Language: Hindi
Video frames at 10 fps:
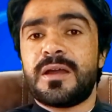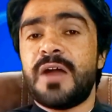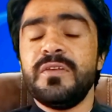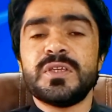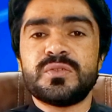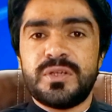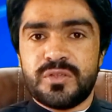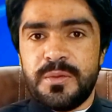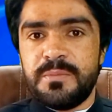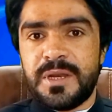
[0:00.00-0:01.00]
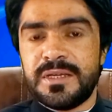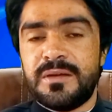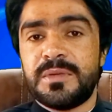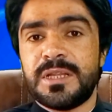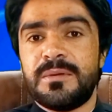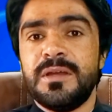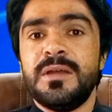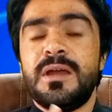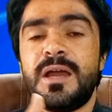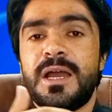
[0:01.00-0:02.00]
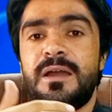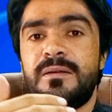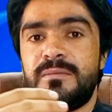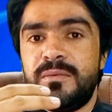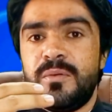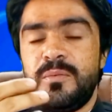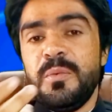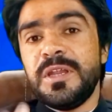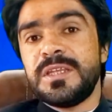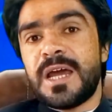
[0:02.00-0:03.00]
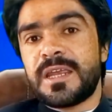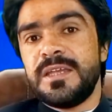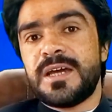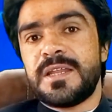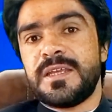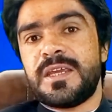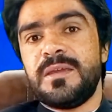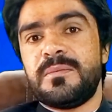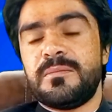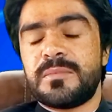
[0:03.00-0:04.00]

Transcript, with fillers: काफ़ी स्टूडेंट्स को भी पर मतलब उम्मीद इंतजार की जा रहे थे कि